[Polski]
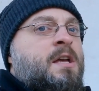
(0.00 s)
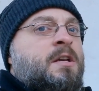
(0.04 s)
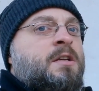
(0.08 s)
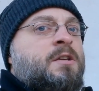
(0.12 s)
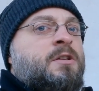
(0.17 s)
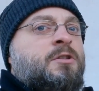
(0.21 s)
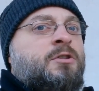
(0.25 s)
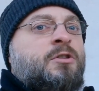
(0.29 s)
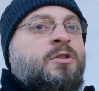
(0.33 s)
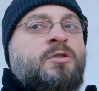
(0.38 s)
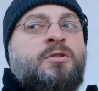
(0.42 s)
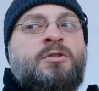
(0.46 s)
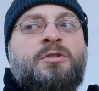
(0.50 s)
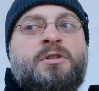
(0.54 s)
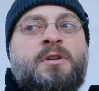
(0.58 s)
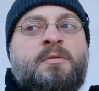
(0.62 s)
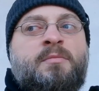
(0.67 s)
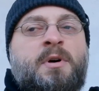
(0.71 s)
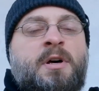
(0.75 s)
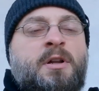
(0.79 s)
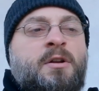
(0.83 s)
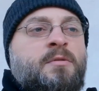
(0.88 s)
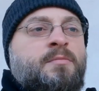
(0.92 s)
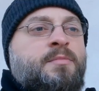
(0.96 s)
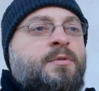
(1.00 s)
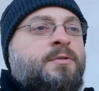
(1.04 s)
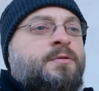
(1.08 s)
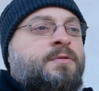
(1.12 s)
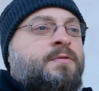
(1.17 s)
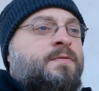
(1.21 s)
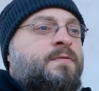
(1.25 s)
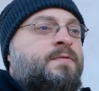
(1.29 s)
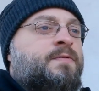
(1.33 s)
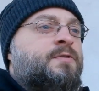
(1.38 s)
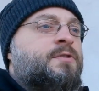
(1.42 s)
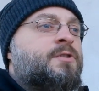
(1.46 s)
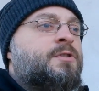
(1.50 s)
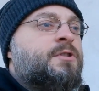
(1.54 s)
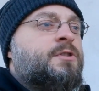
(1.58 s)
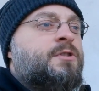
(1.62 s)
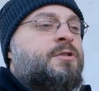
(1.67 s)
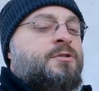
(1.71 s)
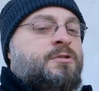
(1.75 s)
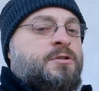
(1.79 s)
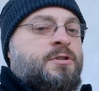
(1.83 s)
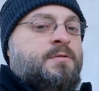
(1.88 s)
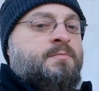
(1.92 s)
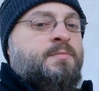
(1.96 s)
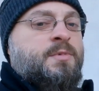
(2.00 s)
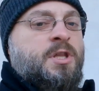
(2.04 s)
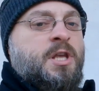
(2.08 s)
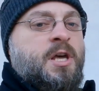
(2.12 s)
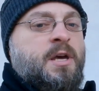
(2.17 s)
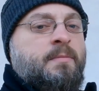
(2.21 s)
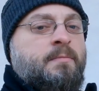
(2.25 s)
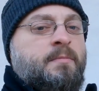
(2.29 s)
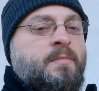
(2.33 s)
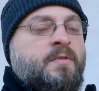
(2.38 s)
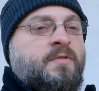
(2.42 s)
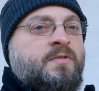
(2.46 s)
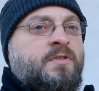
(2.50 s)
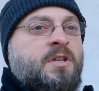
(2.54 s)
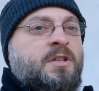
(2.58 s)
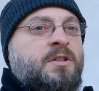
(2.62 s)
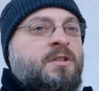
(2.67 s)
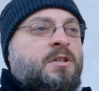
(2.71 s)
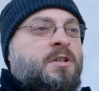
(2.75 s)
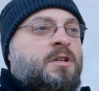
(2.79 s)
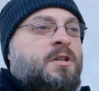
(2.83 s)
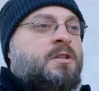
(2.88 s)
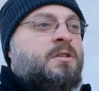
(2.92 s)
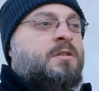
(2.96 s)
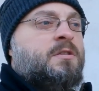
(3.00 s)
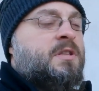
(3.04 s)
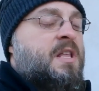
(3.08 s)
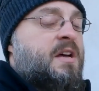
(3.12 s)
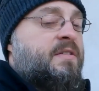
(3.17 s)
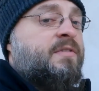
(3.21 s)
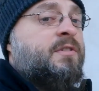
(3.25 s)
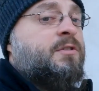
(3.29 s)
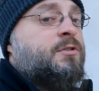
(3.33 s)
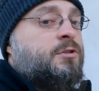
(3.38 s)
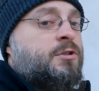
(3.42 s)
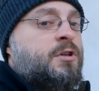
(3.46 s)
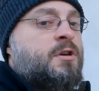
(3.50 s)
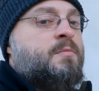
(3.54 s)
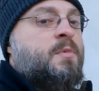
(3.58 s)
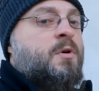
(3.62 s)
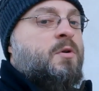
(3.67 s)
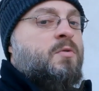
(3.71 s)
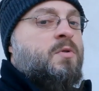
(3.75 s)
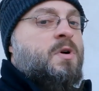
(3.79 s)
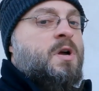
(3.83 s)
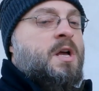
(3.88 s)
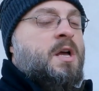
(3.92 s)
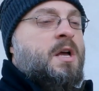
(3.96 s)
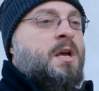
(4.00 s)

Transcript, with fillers: i to trzeba robić w dni zimne wtedy, kiedy, nawet zimą.